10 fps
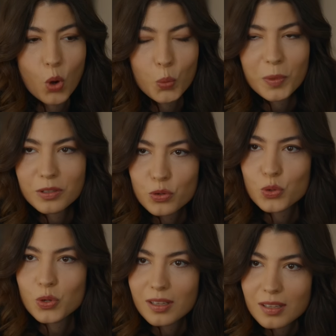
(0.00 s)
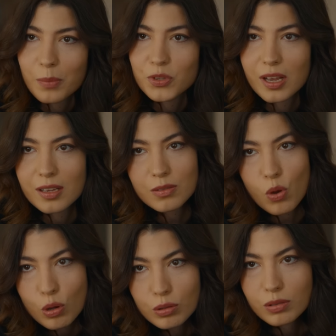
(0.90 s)
olmadı çünkü adamcağız
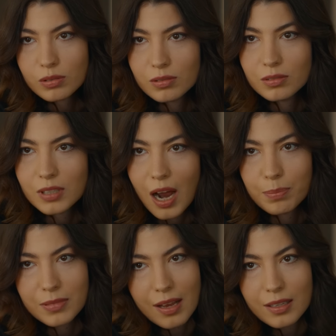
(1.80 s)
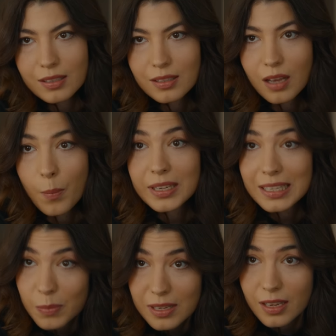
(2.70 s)
öldü. Kalpten gitti ama
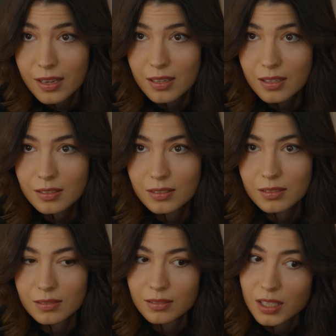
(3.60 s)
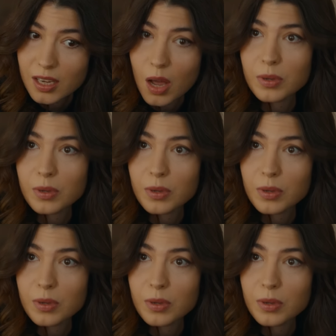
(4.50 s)
gitmeseydi nikah